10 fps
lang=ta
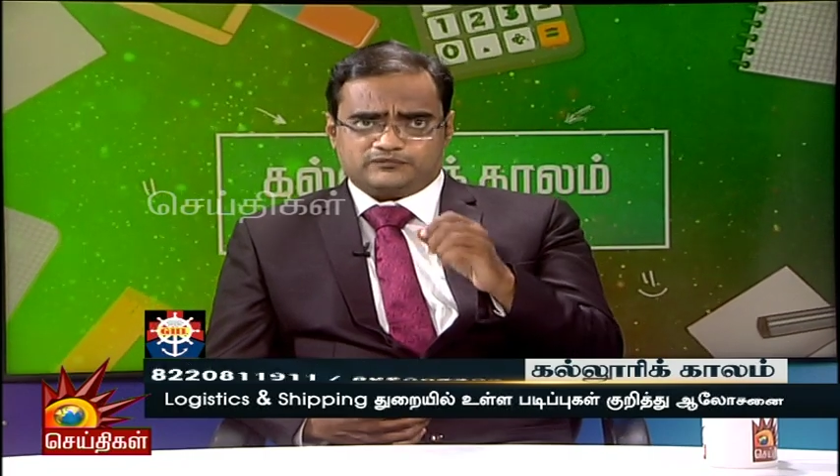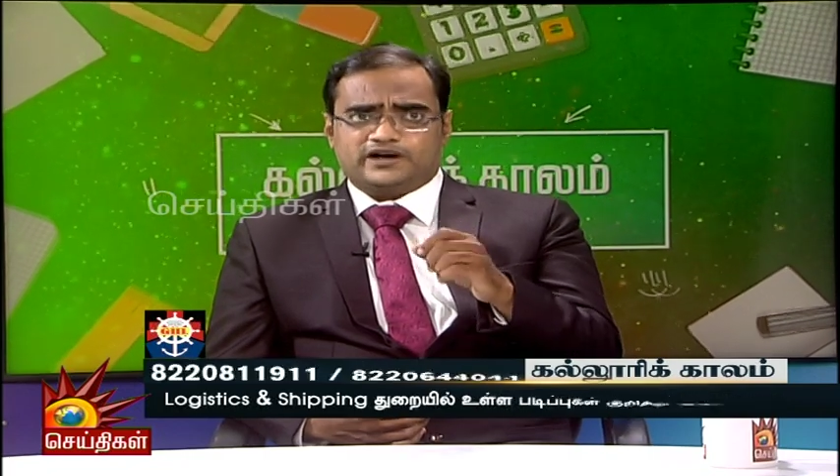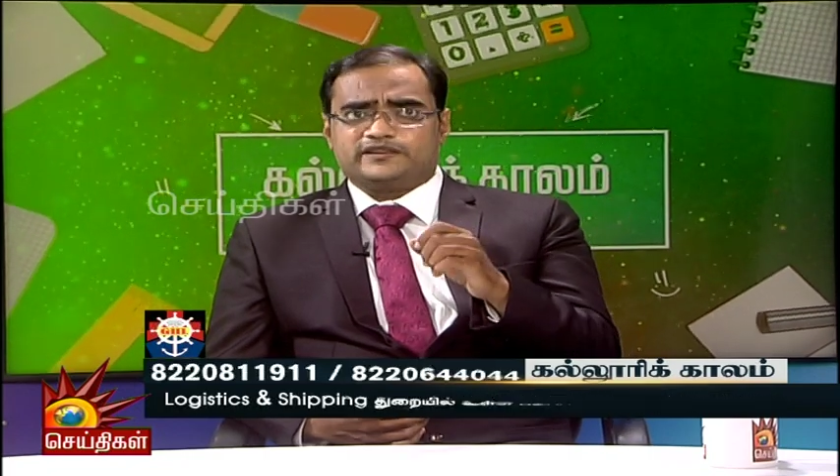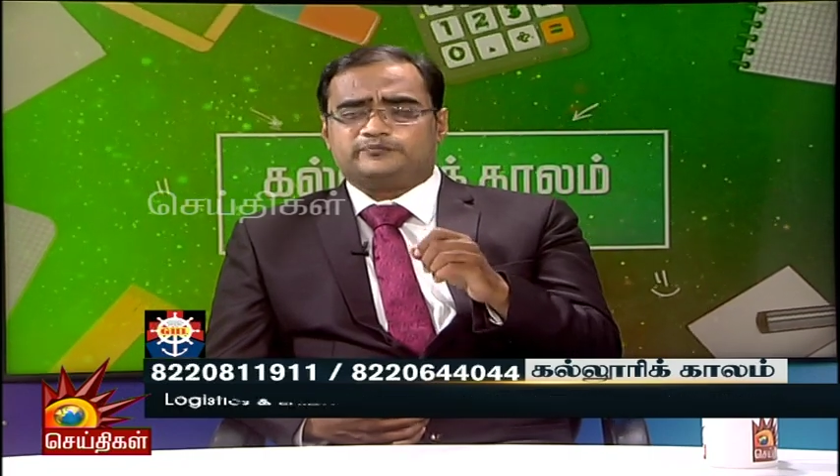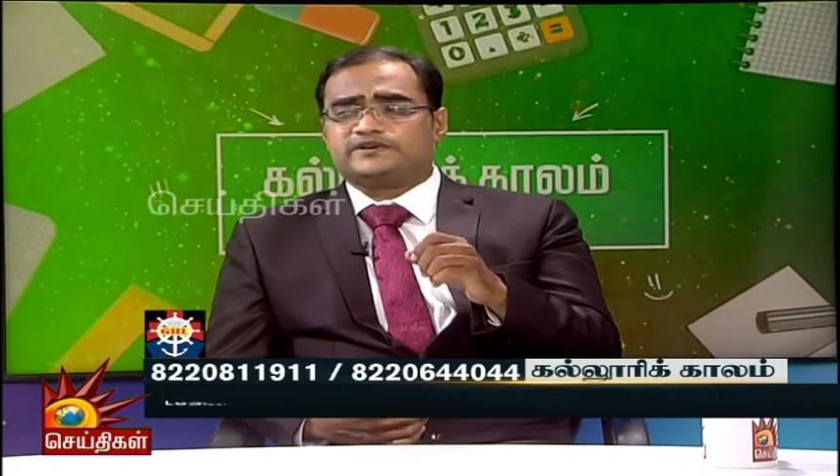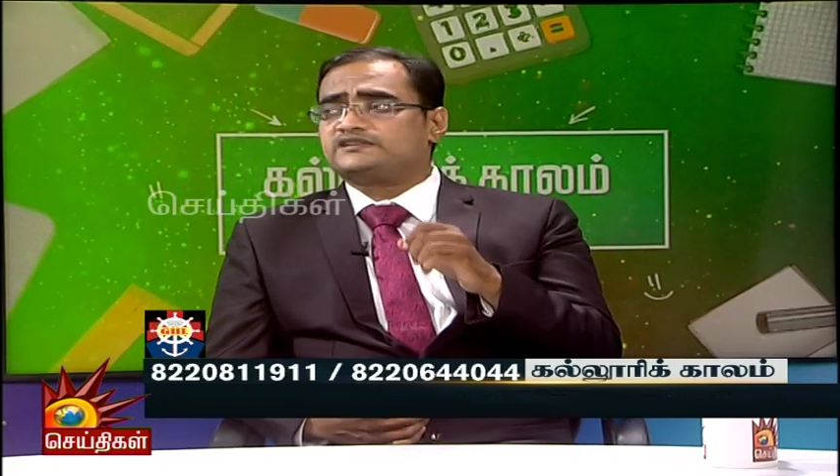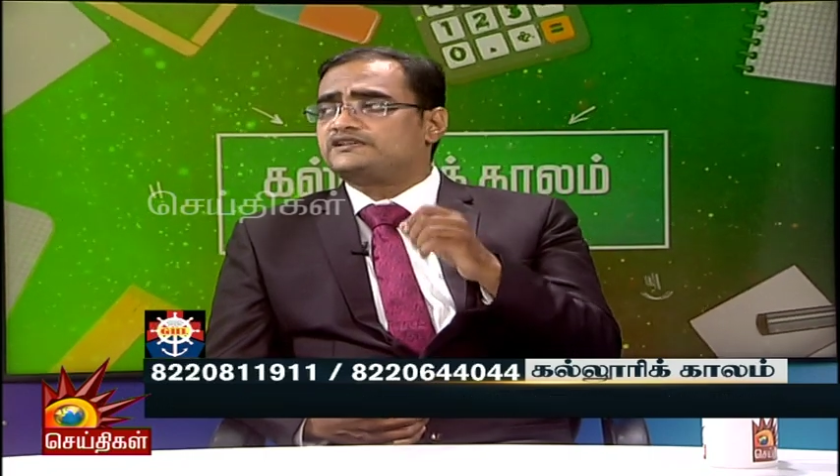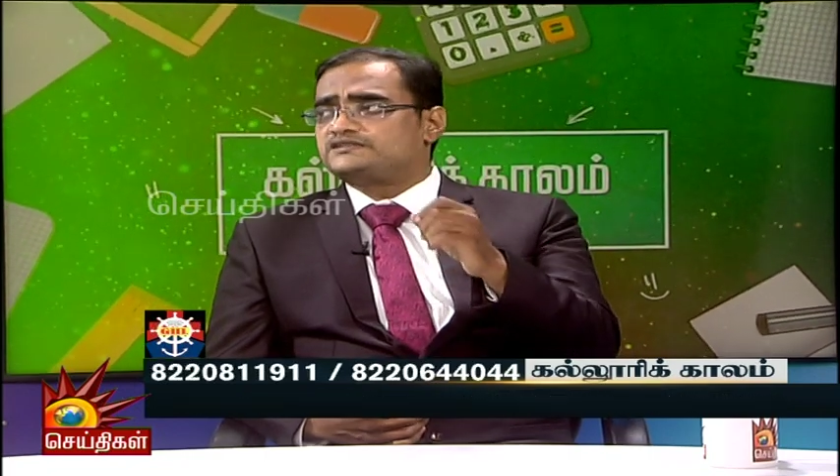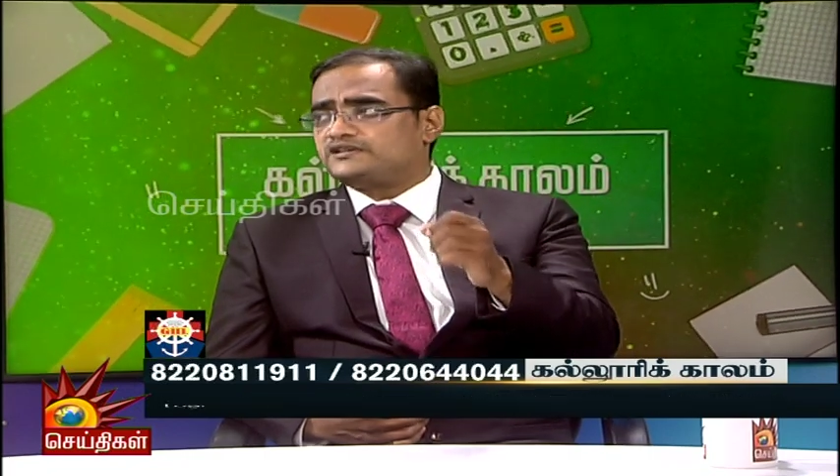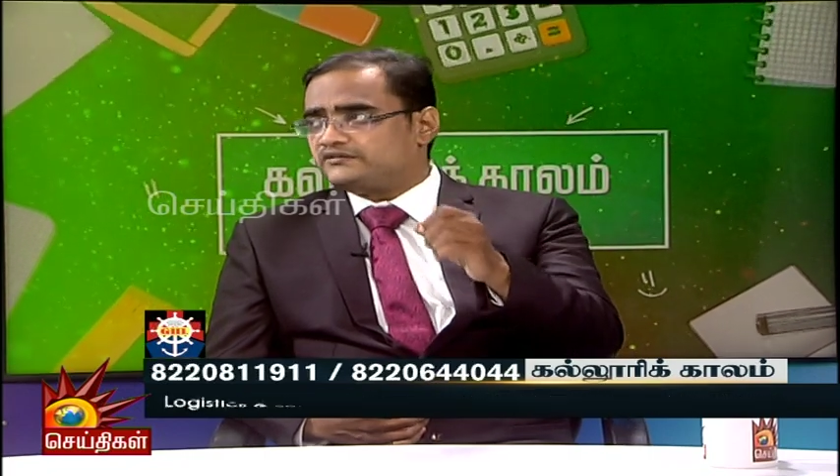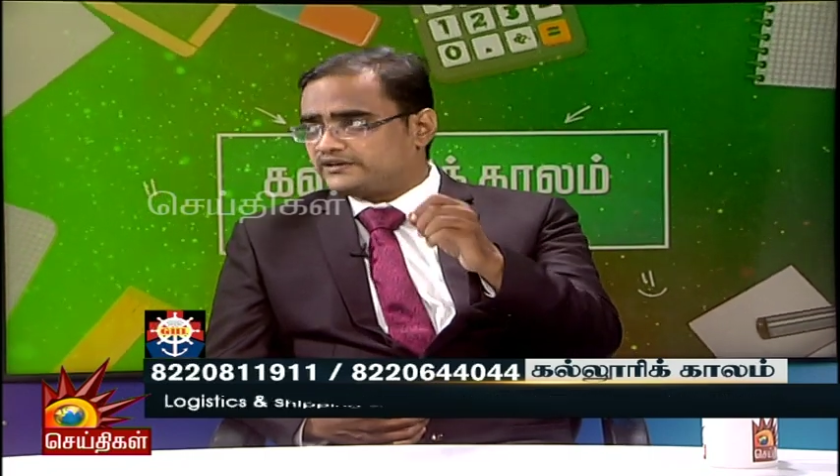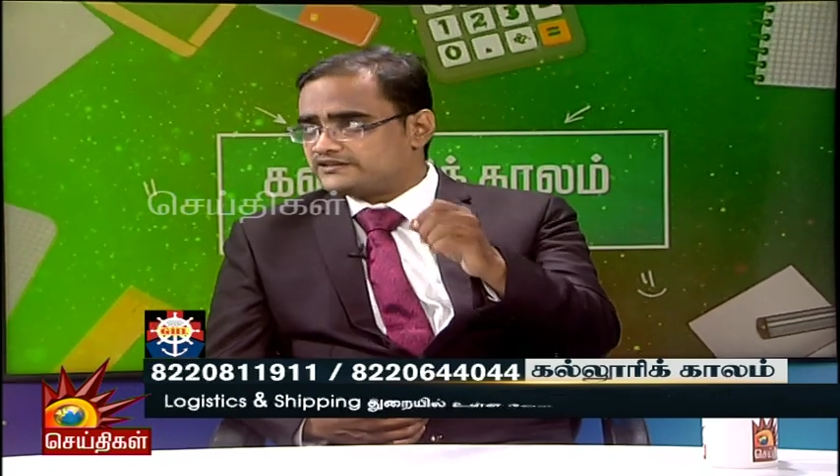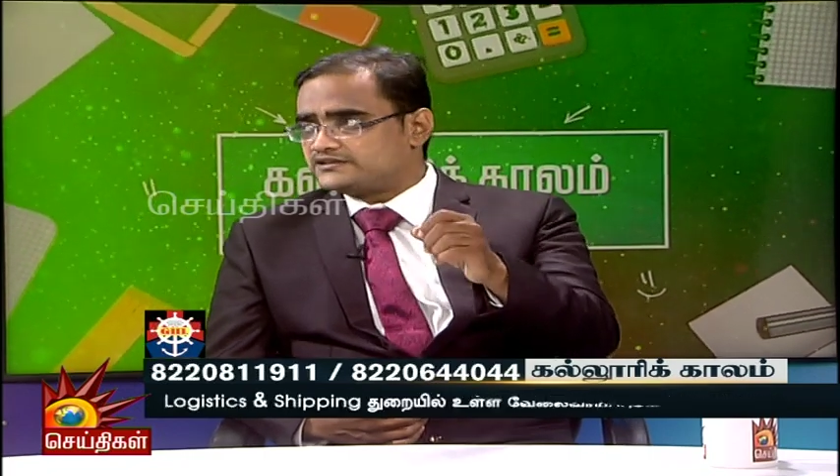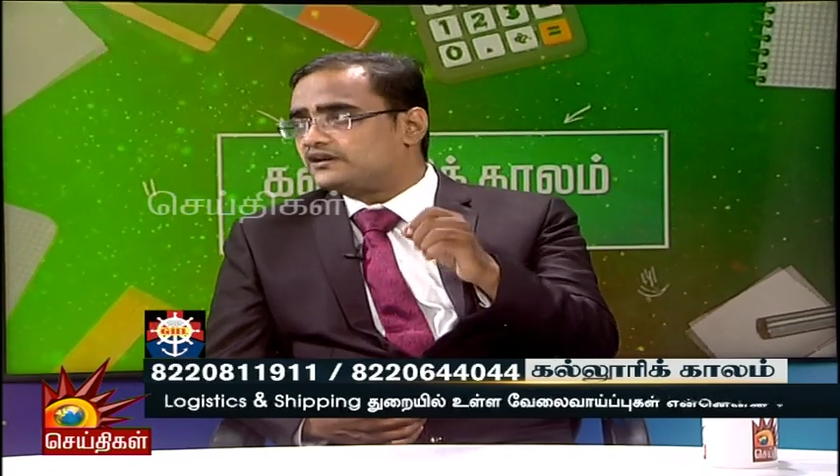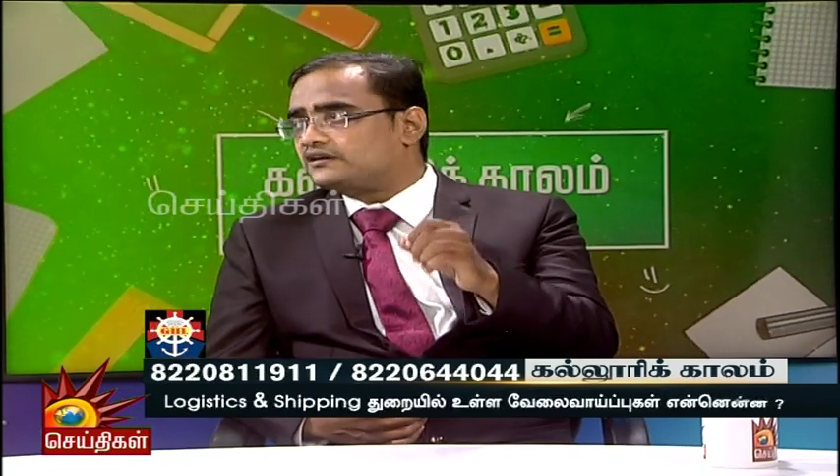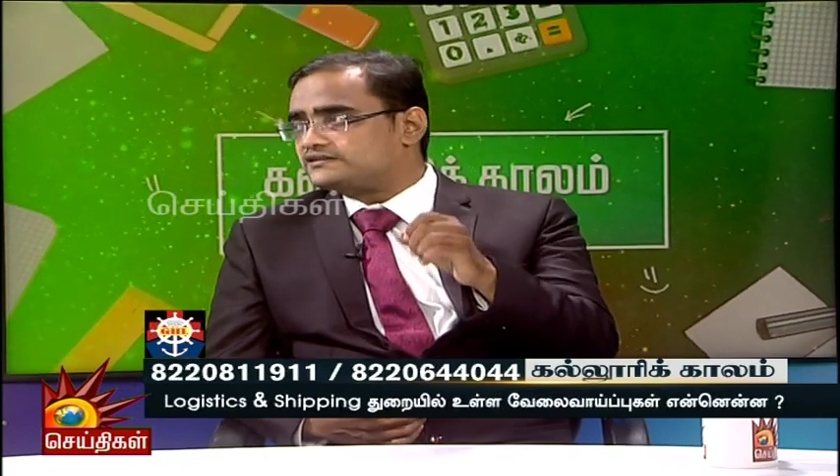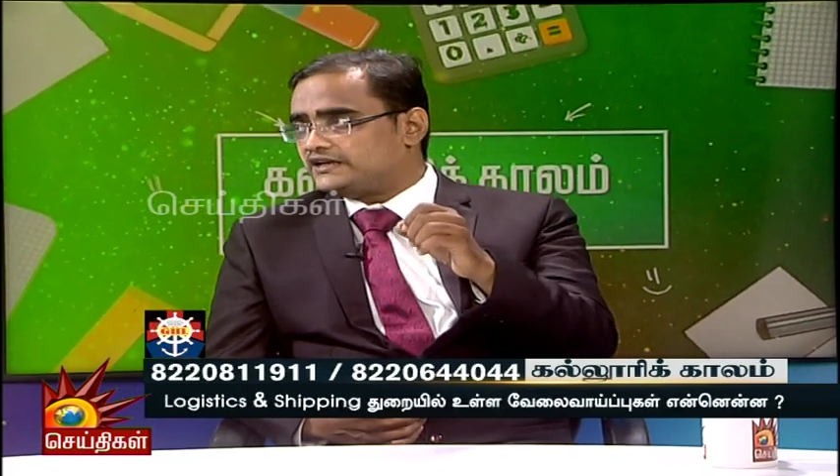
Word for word: மாதம் பத்து லட்சங்கள் வரைக்கும் சேல்